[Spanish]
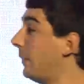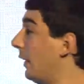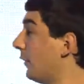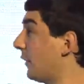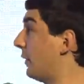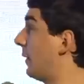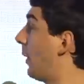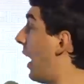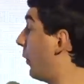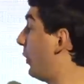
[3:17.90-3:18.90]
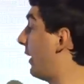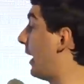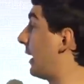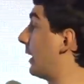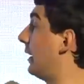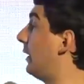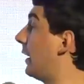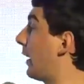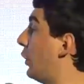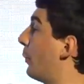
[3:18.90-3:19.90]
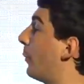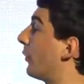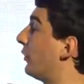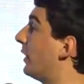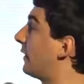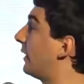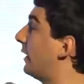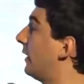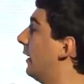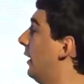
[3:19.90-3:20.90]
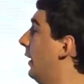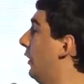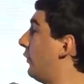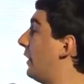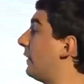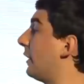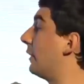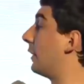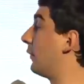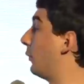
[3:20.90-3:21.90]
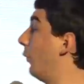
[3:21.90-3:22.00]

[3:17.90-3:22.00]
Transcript: Entonces, algunas de las características que nos proporciona Satellite son las siguientes.